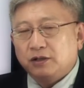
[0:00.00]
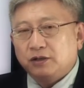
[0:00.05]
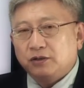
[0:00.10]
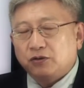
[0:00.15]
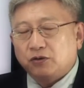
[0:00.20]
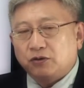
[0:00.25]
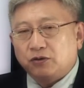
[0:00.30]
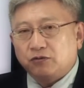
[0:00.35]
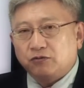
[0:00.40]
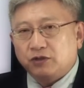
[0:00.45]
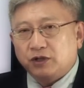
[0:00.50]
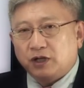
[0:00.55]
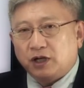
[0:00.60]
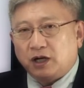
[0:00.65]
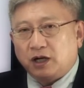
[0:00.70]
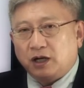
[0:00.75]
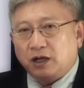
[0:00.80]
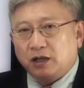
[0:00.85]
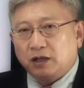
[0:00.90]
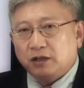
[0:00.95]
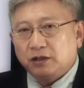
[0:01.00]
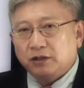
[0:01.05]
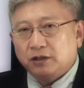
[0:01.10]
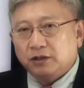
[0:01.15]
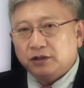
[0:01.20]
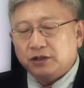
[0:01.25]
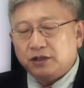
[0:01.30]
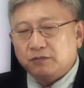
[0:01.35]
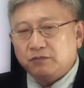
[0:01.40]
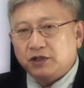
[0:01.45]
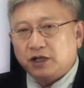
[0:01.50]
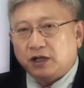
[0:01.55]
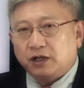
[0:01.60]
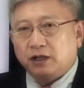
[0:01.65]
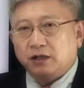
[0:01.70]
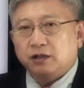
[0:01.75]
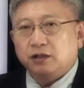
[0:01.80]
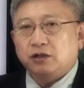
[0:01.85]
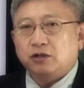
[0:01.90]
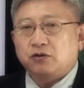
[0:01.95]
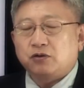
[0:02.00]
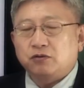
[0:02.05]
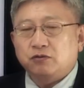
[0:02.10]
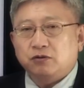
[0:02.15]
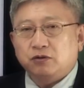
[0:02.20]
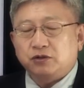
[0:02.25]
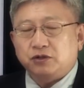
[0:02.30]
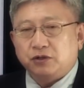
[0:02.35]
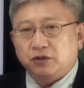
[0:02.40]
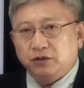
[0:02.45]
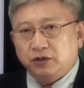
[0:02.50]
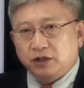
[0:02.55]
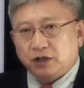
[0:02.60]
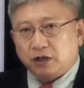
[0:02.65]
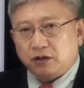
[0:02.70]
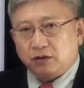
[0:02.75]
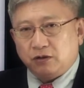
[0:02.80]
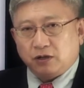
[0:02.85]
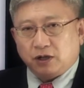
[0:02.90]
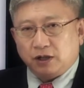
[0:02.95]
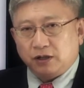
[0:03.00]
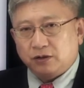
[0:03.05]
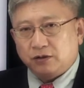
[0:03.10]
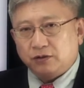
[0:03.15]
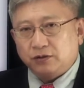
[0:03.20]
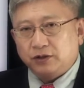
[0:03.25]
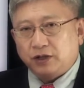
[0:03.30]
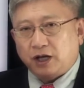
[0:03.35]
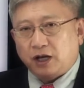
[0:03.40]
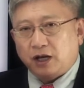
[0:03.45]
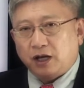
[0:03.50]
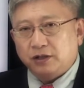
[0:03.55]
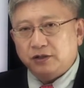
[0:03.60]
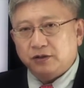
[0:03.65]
요거는 우리가 심장이라는 게 결국 전기가 흘러가는 건데,